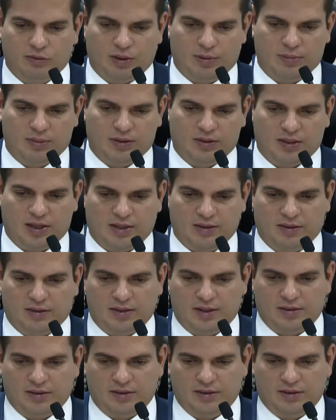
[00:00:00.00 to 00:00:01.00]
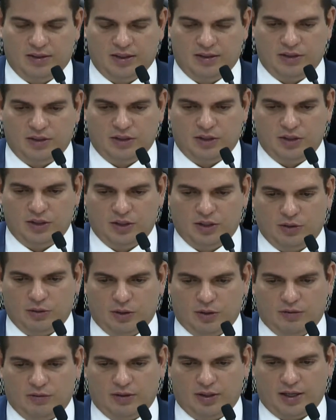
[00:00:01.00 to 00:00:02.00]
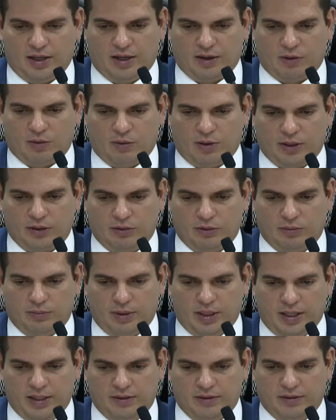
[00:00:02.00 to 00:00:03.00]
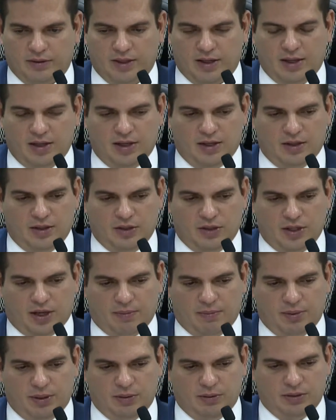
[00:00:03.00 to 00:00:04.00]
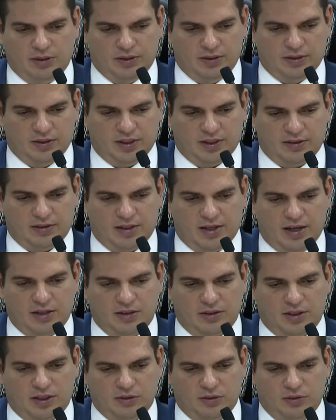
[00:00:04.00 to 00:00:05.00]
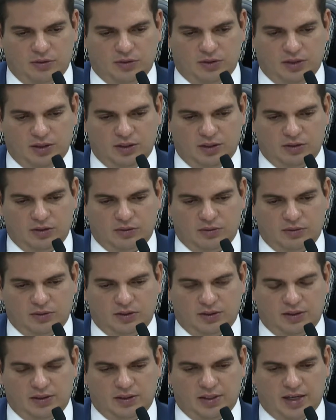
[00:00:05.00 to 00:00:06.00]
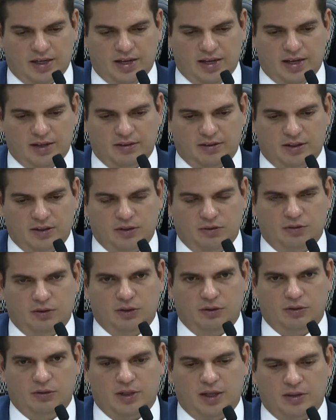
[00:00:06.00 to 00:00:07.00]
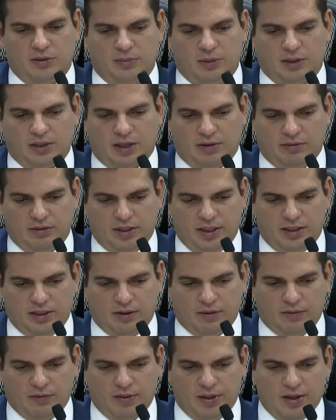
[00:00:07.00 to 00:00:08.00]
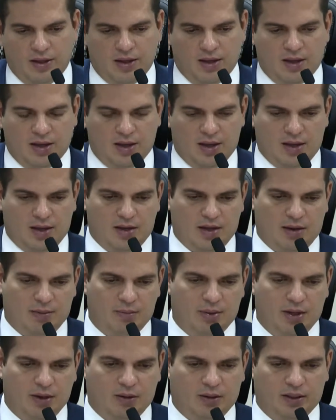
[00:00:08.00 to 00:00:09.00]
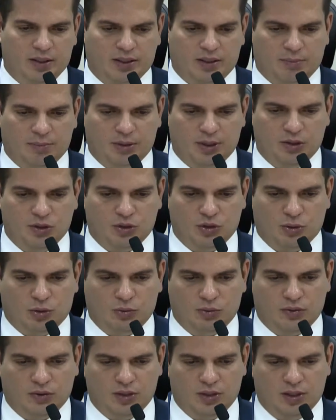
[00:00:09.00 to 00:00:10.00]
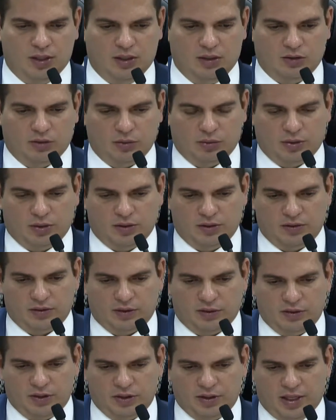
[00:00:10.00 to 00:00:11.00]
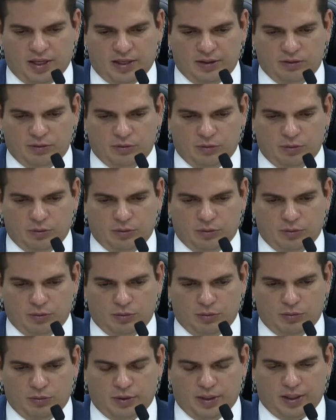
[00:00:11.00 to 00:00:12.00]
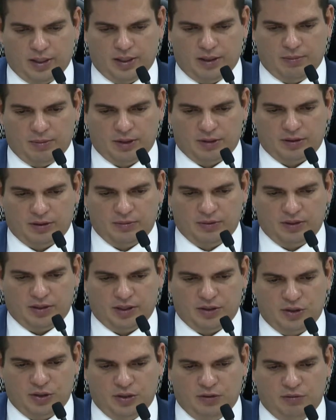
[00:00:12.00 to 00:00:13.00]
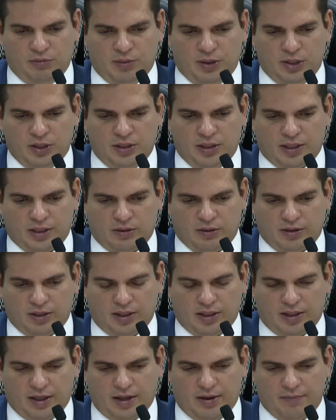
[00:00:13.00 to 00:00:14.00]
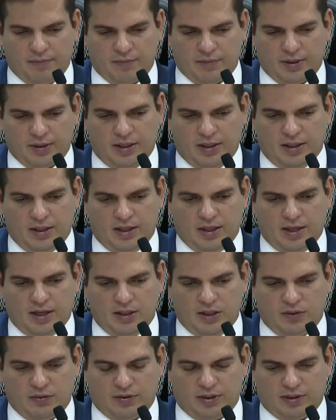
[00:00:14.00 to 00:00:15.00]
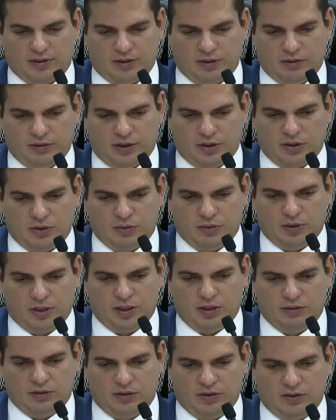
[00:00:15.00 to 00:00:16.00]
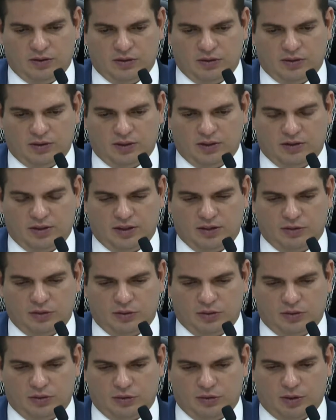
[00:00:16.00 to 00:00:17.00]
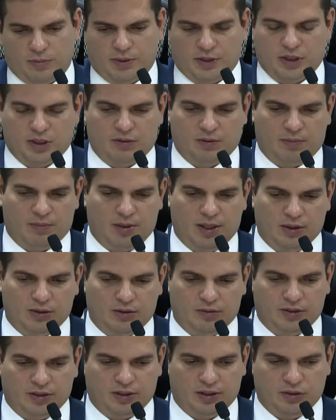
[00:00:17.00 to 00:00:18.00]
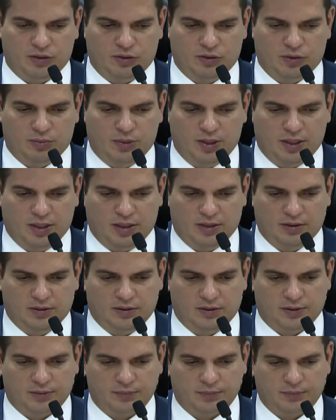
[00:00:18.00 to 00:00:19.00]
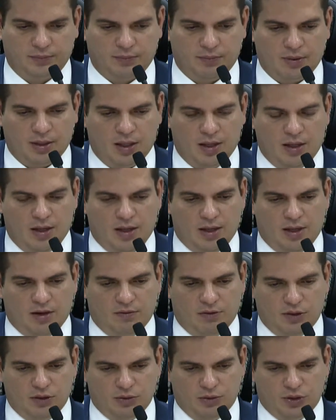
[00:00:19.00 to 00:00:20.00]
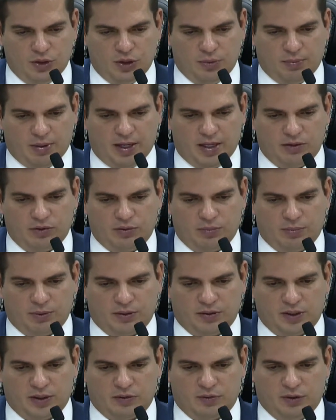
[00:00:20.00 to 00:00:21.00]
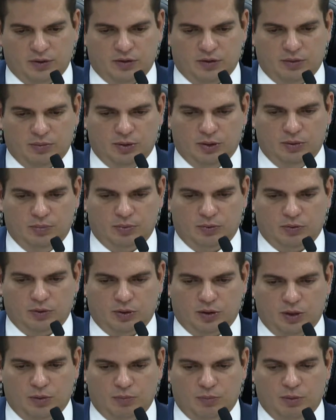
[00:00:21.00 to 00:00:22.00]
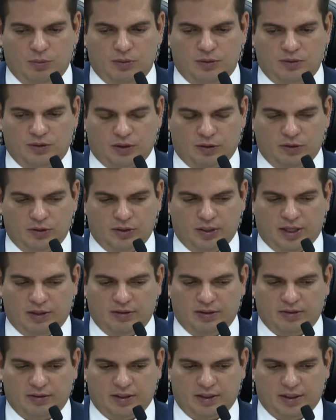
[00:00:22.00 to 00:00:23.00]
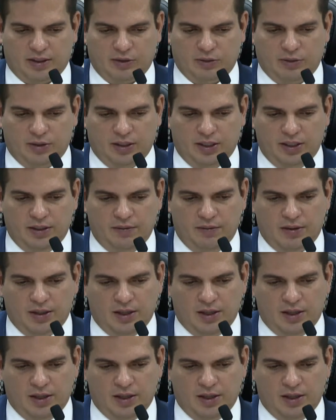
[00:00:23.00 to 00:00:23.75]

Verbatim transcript: MSSD de energia nova A4+, de abril de 17, das usinas com CCARs advindo do 18º leilão. E a Beólica pleiteou o seguinte, sorteio extraordinário do requerimento administrativo, medida cautelar e retificação do artigo 5º, inciso 3 da Resolução Normativa 693 de 2015. Em 22 de março, o processo foi distribuído por sorteio público extraordinário a essa relatoria